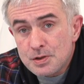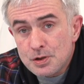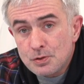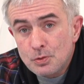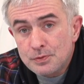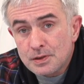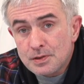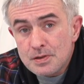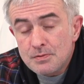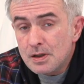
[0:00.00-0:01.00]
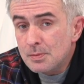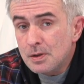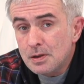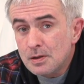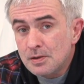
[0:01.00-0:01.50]
со счетов так
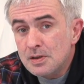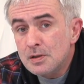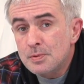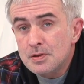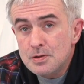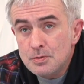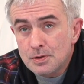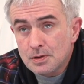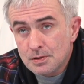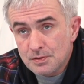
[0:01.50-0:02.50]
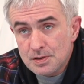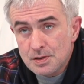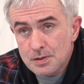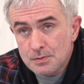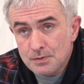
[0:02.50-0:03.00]
называемое неопределенное
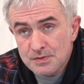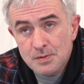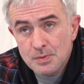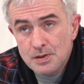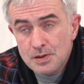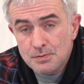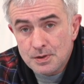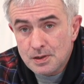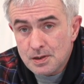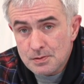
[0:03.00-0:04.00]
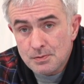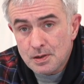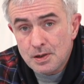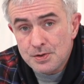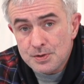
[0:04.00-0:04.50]
воздействие, взаимодействие лекарства и
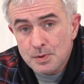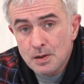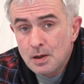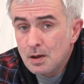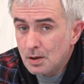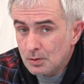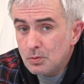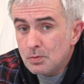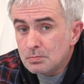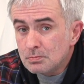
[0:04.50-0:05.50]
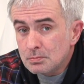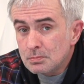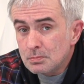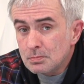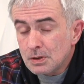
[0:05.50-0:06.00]
организма. Ну,
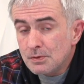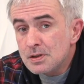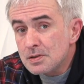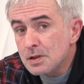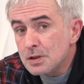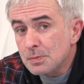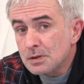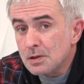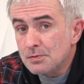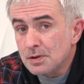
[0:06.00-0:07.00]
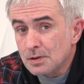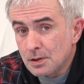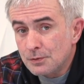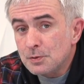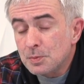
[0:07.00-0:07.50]
давайте скажем откровенно,
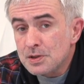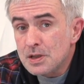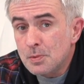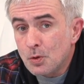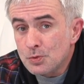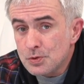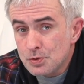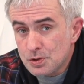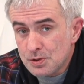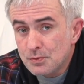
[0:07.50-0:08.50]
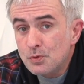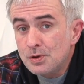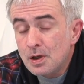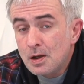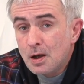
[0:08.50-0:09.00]
эффект плацебо, он
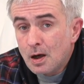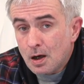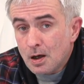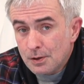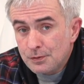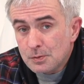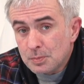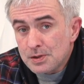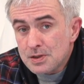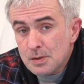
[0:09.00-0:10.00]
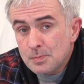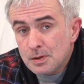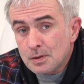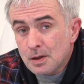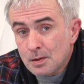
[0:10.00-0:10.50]
существует, а эффект
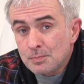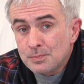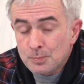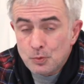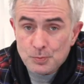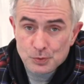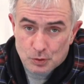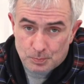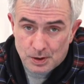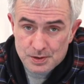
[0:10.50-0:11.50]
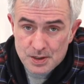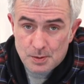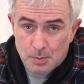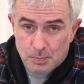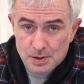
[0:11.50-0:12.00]
плацебо, а напомню, что
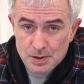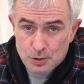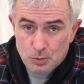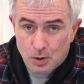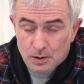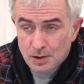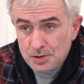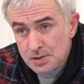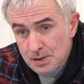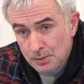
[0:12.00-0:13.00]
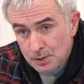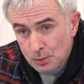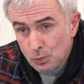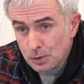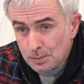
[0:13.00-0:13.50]
плацебо произошло от латинского
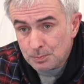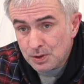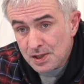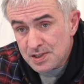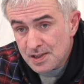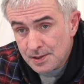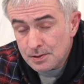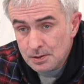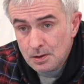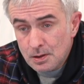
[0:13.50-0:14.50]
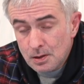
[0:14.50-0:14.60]
глагола «плацера»,